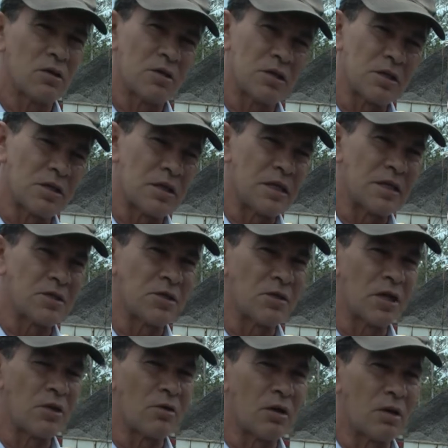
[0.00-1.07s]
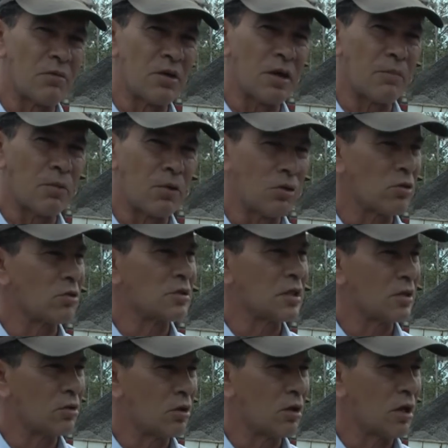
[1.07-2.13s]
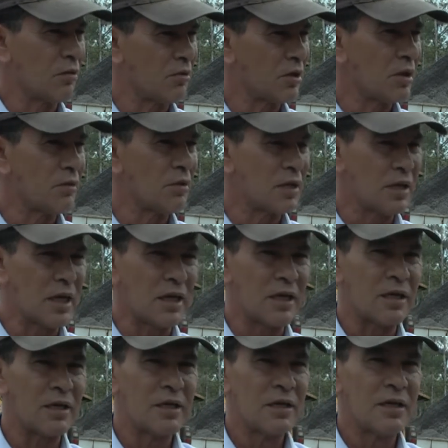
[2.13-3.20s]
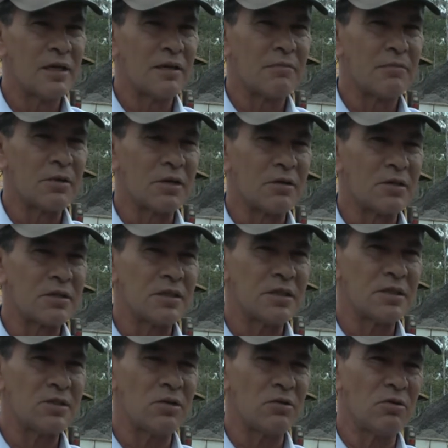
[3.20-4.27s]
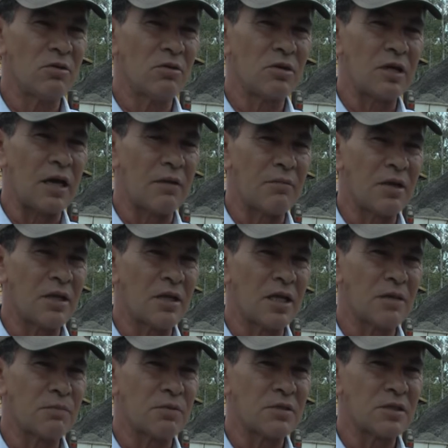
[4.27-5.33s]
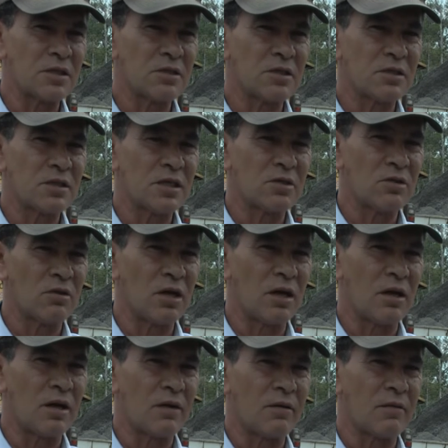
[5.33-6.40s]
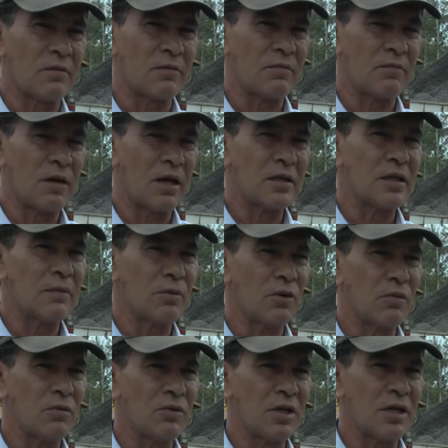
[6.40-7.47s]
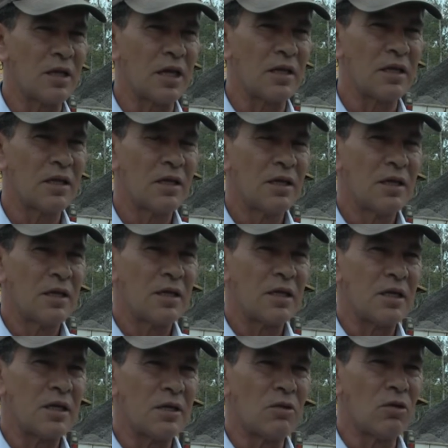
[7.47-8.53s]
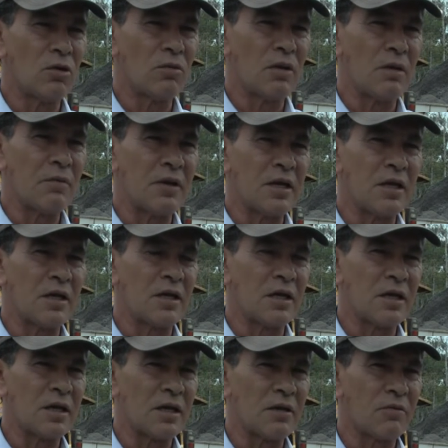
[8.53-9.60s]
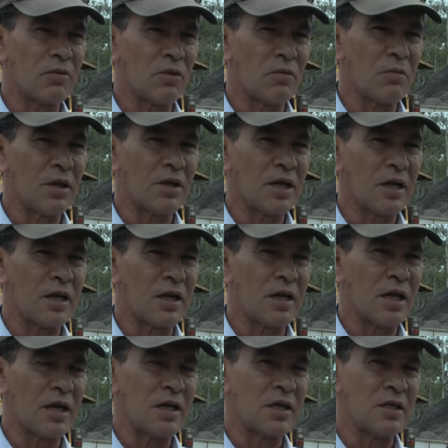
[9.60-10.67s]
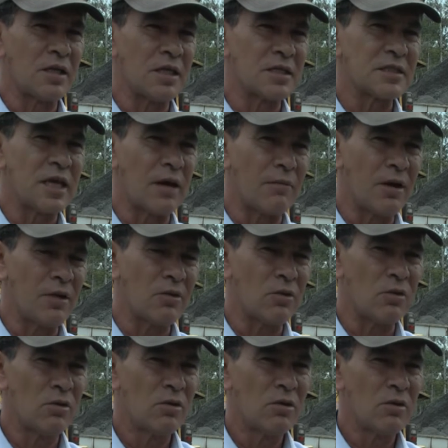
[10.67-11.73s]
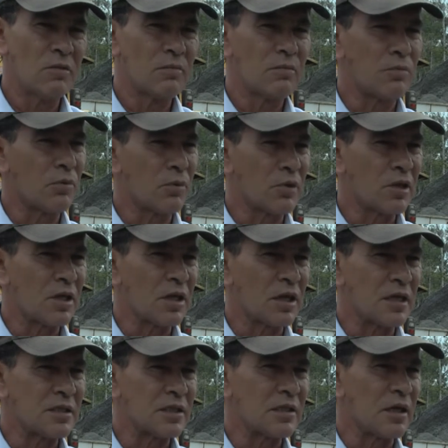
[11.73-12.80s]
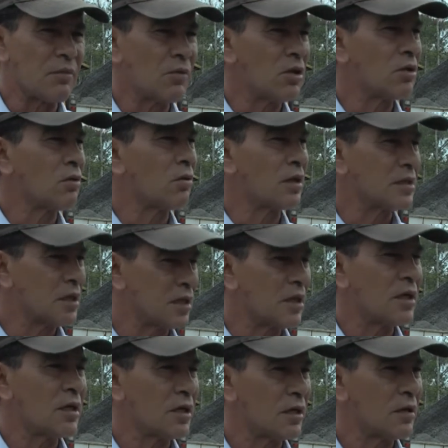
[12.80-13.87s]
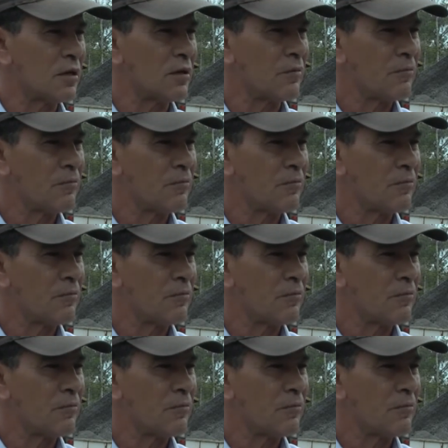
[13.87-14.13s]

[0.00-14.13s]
eh, direccionando la vía por otro sector a fin de evitarle. Pero si son cavernas, pues esas ya son a alta profundidad y no va a haber eh, forma de arreglarle ni excavando porque el asentamiento va a seguir eh,